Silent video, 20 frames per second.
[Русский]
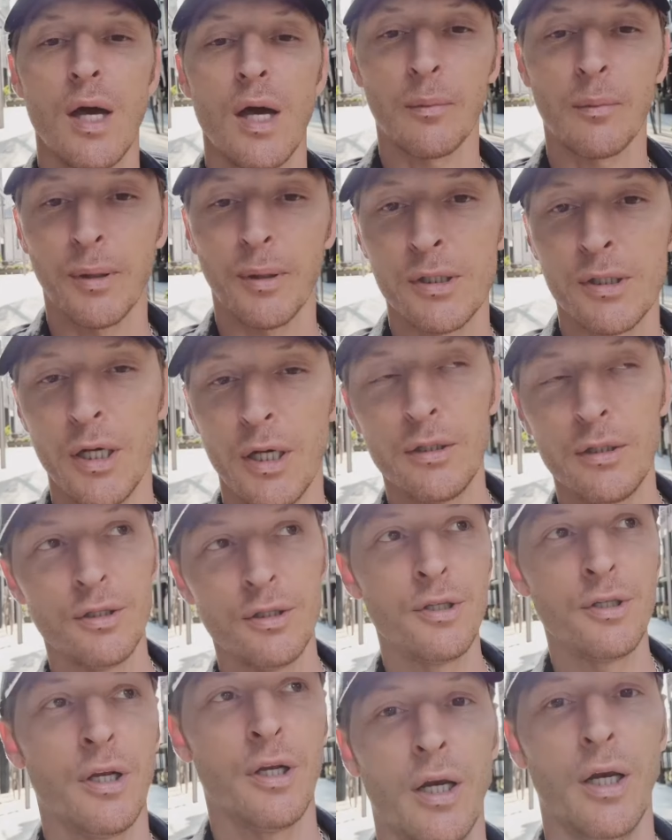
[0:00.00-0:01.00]
Так,
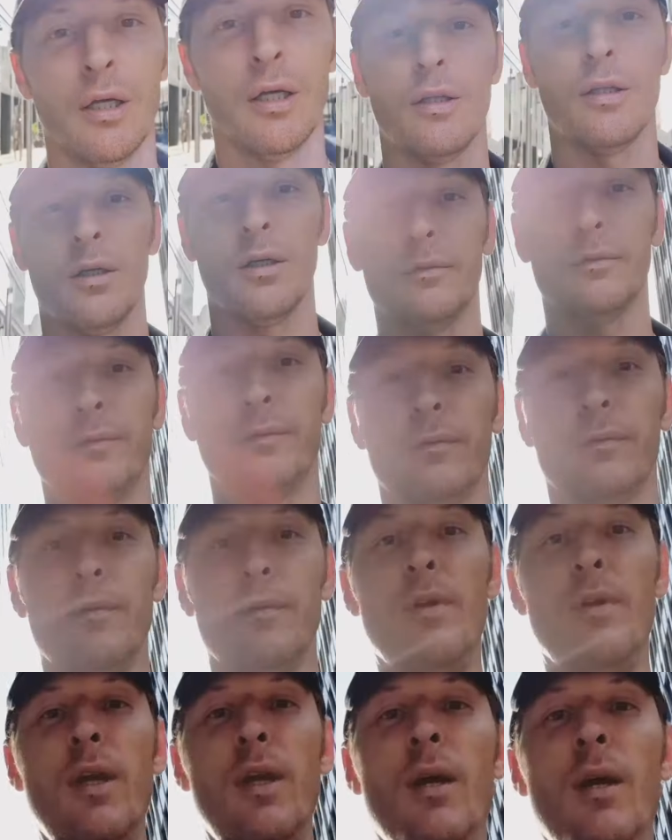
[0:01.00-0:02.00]
последний день лета.
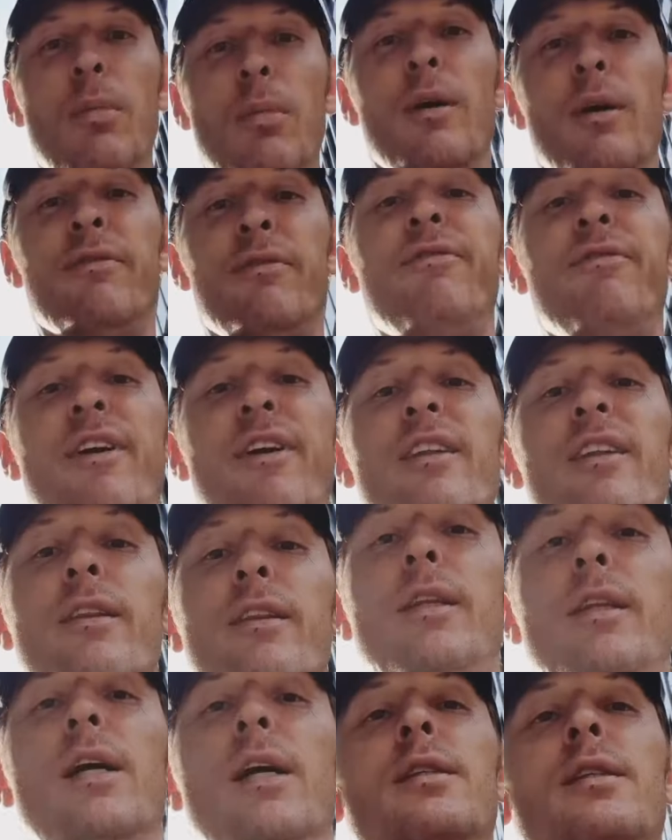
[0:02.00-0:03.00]
Небо,
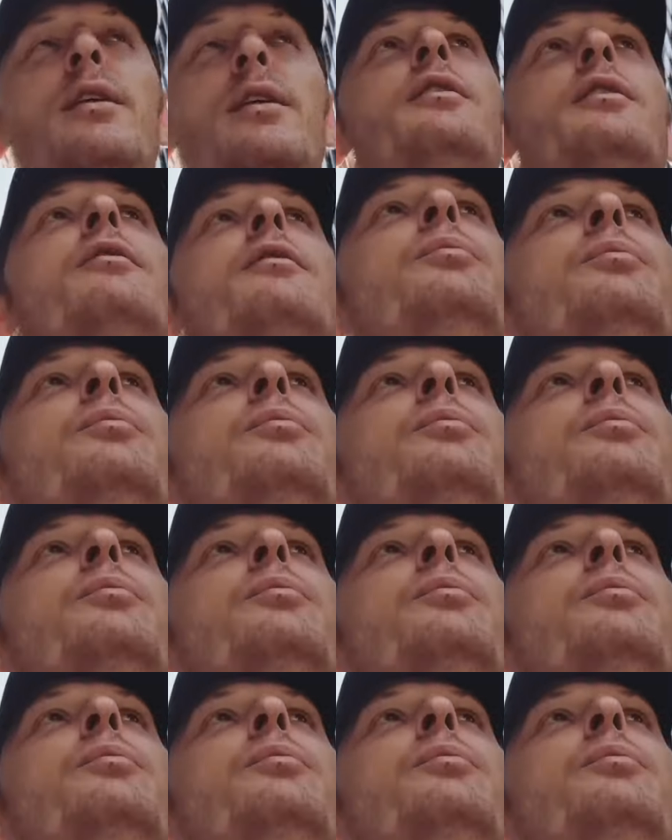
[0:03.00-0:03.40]
фантастика